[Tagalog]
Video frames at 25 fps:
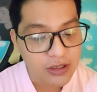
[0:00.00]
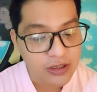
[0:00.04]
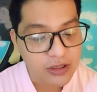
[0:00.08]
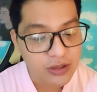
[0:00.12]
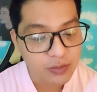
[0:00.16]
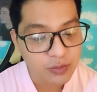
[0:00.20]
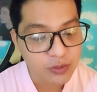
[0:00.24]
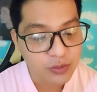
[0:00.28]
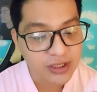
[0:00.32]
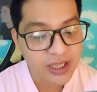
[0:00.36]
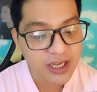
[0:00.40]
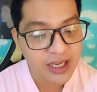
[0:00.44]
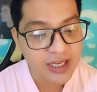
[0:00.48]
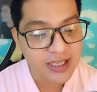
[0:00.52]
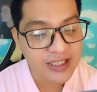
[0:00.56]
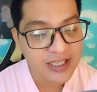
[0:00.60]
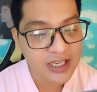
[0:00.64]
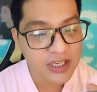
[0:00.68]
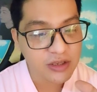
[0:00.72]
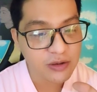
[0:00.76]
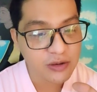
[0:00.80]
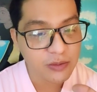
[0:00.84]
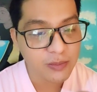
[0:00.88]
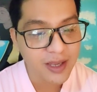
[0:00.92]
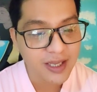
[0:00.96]
So, punta kayo
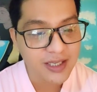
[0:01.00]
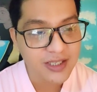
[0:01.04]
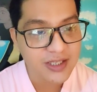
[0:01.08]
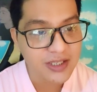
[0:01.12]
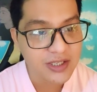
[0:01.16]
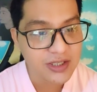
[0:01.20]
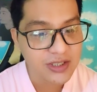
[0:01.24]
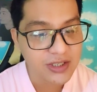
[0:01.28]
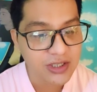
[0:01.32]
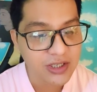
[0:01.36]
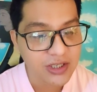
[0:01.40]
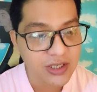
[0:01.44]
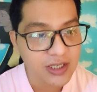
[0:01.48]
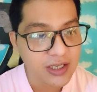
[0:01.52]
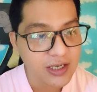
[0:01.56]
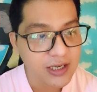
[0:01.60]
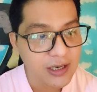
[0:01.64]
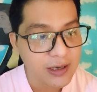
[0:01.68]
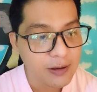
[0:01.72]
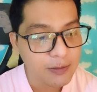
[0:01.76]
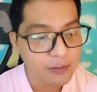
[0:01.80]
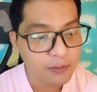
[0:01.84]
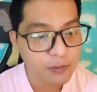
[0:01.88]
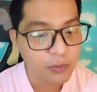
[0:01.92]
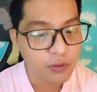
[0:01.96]
sa inyong messenger,
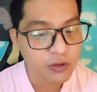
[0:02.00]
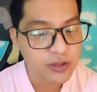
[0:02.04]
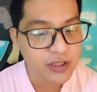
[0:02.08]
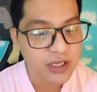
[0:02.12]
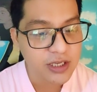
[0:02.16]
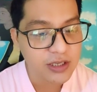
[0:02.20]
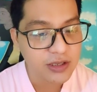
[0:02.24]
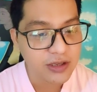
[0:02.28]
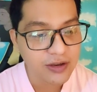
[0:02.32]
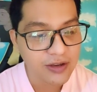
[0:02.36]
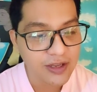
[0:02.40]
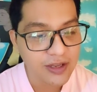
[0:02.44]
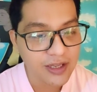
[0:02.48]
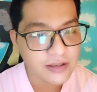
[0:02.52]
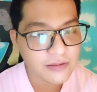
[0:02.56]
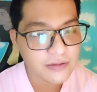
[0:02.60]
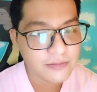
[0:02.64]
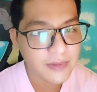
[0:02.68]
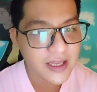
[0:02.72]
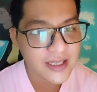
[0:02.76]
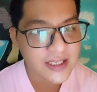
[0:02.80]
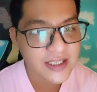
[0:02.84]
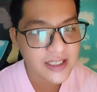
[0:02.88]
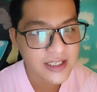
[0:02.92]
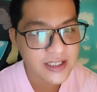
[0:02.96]
buksan nyo yung
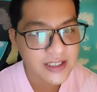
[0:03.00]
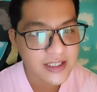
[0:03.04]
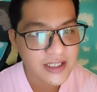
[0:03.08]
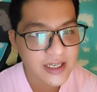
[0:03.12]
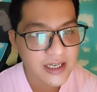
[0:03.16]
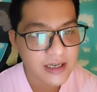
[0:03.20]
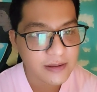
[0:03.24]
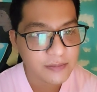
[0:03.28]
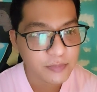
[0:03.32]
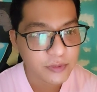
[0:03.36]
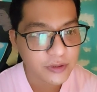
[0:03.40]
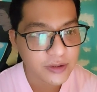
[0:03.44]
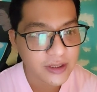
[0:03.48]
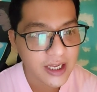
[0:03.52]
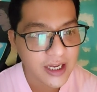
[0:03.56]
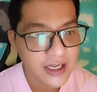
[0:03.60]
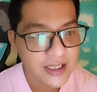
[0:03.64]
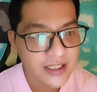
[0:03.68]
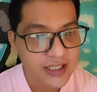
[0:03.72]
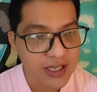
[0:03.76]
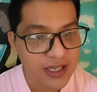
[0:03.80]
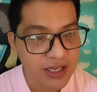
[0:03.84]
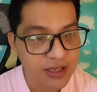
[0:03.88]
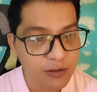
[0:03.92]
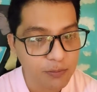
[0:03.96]
inyong messenger, punta
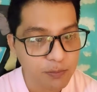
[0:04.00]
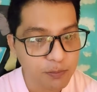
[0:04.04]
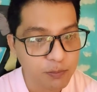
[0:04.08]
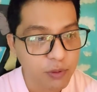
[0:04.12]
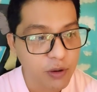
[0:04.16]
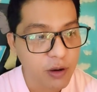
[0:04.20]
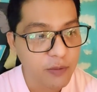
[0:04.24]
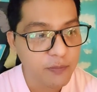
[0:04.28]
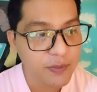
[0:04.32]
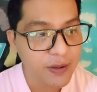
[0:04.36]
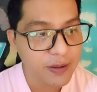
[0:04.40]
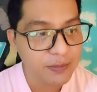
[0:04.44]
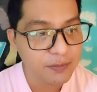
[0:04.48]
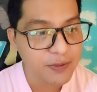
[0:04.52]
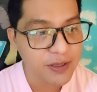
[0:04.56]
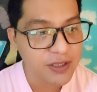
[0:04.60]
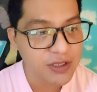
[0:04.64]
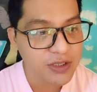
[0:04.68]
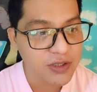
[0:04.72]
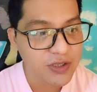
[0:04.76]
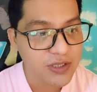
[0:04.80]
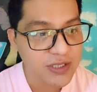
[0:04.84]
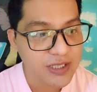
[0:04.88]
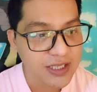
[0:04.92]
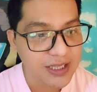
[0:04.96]
kayo sa inyong profile
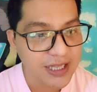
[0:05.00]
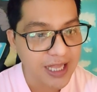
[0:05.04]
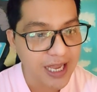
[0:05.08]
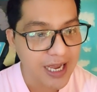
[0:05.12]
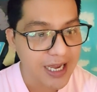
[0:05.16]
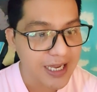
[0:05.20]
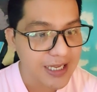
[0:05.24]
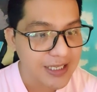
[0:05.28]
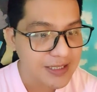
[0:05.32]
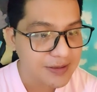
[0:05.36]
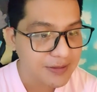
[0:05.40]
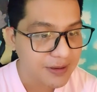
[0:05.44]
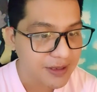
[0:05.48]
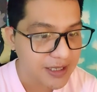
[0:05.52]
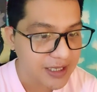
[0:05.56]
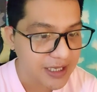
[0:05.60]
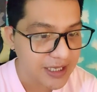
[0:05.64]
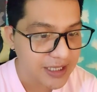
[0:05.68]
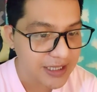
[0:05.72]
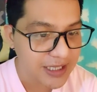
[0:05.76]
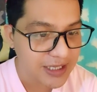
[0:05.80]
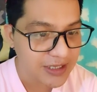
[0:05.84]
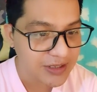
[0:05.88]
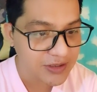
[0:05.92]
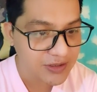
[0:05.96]
picture sa taas,
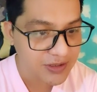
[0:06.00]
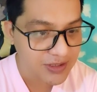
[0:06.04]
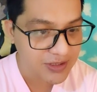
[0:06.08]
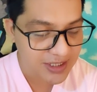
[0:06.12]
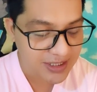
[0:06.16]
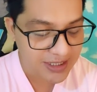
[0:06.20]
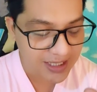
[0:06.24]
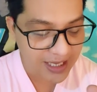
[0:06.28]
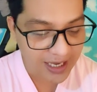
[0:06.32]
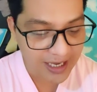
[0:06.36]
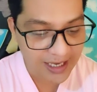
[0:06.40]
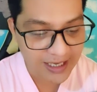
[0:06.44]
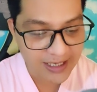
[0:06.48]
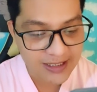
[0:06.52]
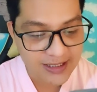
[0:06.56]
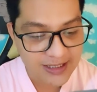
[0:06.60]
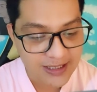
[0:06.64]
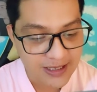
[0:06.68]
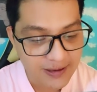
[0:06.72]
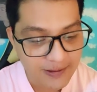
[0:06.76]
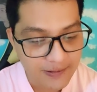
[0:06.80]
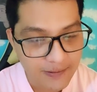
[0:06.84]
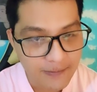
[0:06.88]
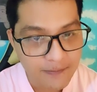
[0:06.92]
makikita nyo doon sa taas.